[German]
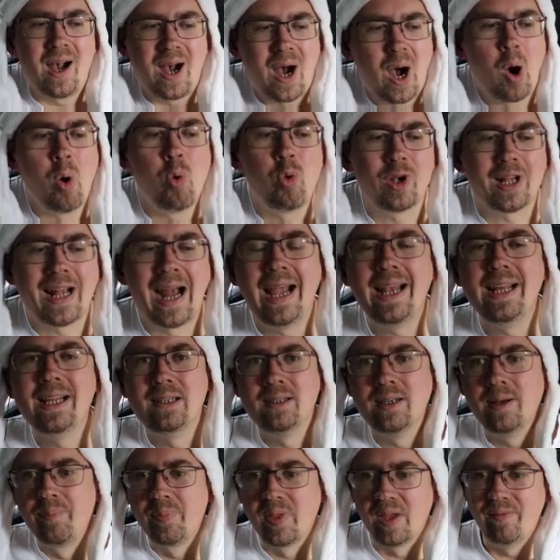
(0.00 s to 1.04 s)
Auch geil,
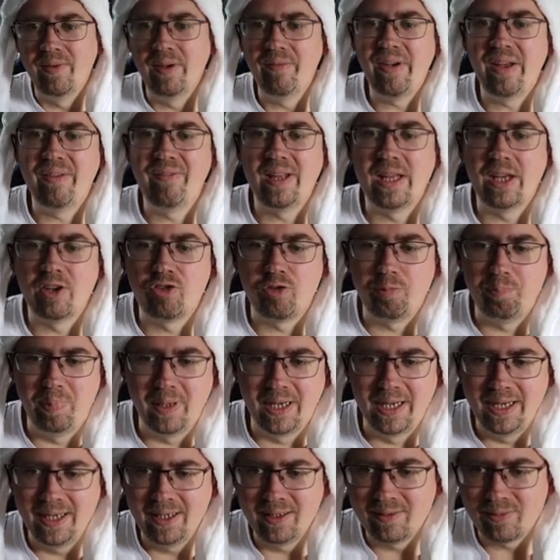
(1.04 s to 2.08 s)
ne? Wenn, wenn er
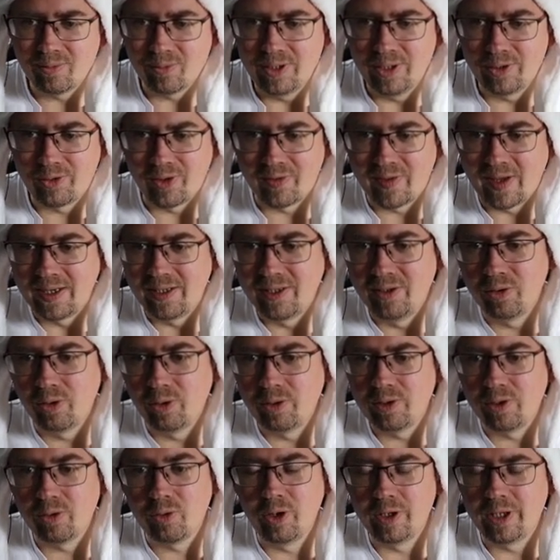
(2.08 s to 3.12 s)
springt und dann zur Seite drückt,
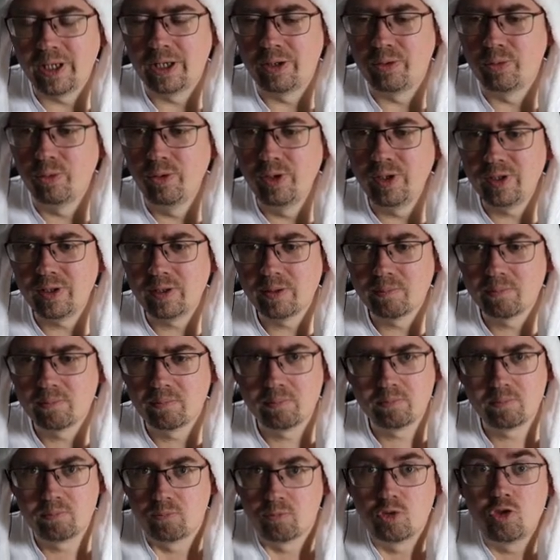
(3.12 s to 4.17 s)
dann könnt ihr da durch
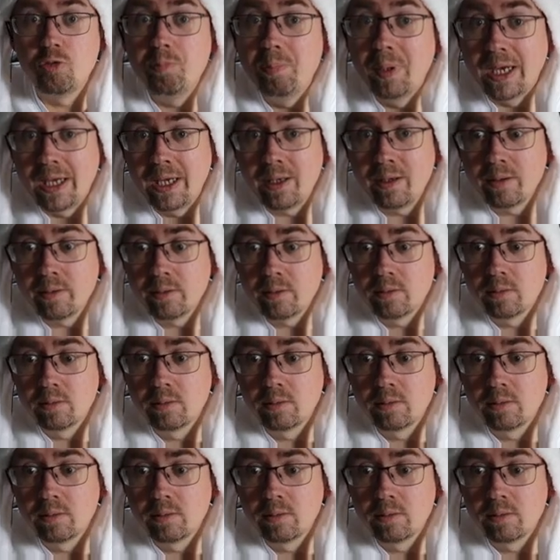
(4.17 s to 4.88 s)
springen.